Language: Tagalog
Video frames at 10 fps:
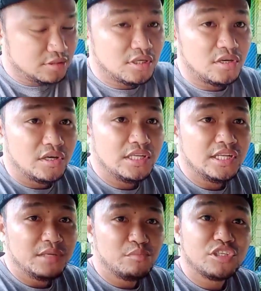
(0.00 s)
So,
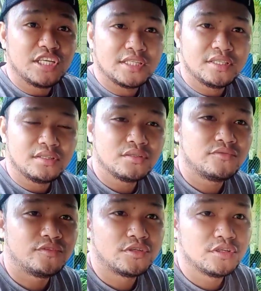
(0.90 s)
ililib muna natin to
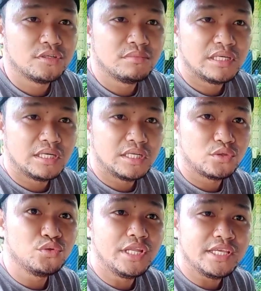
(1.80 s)
for
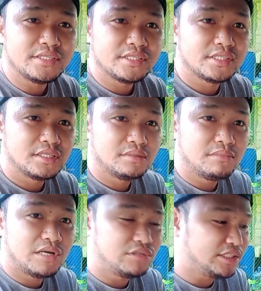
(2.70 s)
mga 2 days
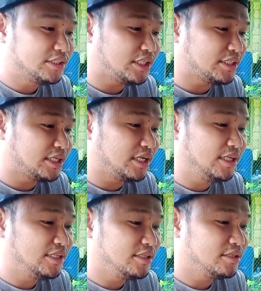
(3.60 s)
bago natin
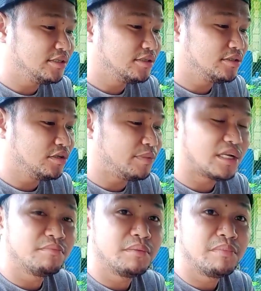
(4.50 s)
tatanggalin. So,
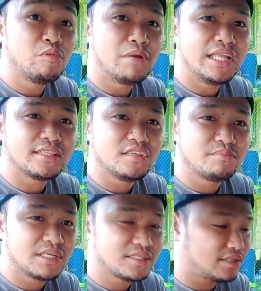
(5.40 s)
para bumalik
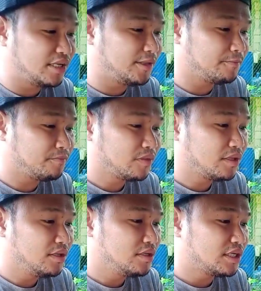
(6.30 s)
na yung pag-straight.
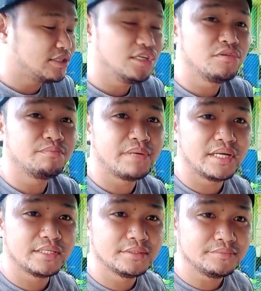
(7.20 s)
Kasi yung
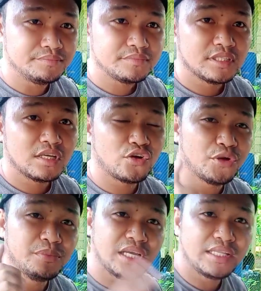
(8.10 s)

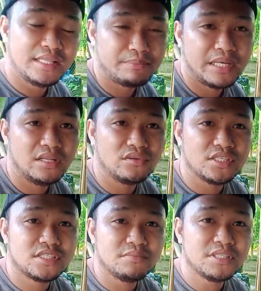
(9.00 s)
pag-curve ng kanilang
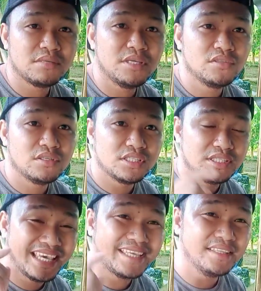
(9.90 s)
palong is, ibig sabihin nun
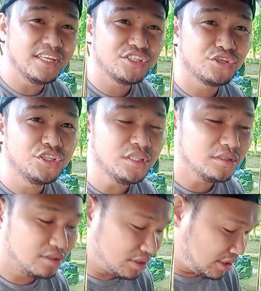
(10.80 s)
is dehydration
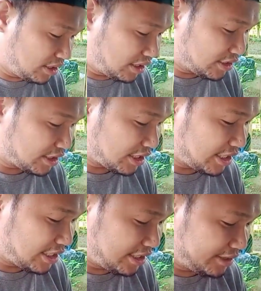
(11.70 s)
at
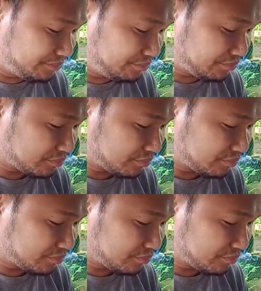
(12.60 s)
saka